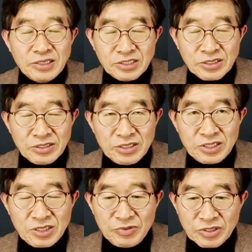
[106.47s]

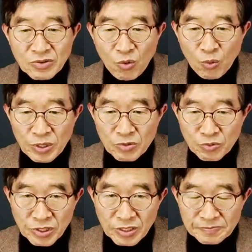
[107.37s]
2022년 5월
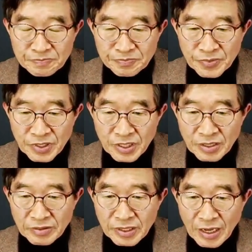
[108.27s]
9일
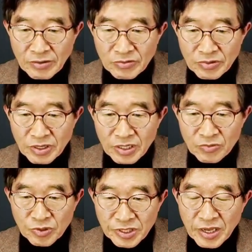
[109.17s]
김남국
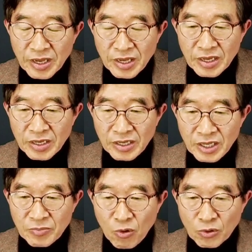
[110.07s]
의원의
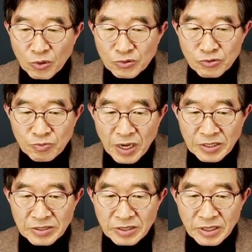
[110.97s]
이모 교수
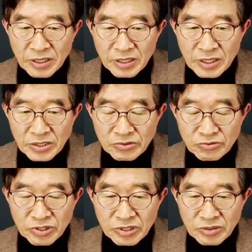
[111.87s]
발언,
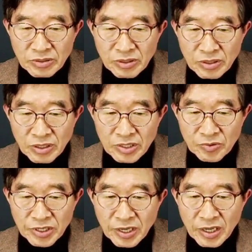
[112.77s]
이수진
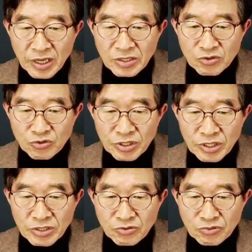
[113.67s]
의원의
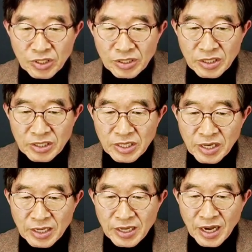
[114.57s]
취근 추대 등이
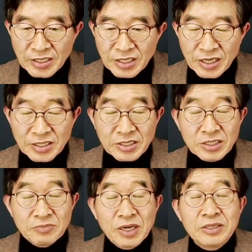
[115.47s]
세간의 화제가
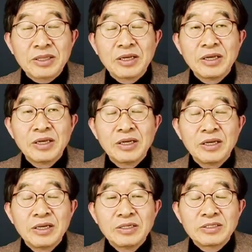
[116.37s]
됐지만
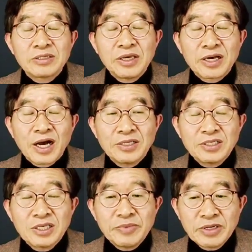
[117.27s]
저의
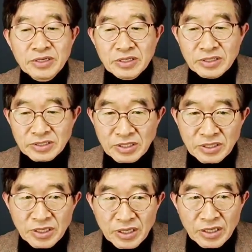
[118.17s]
관심을 끈
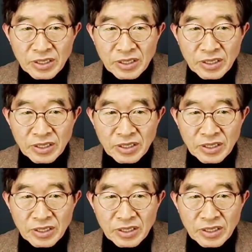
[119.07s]
것은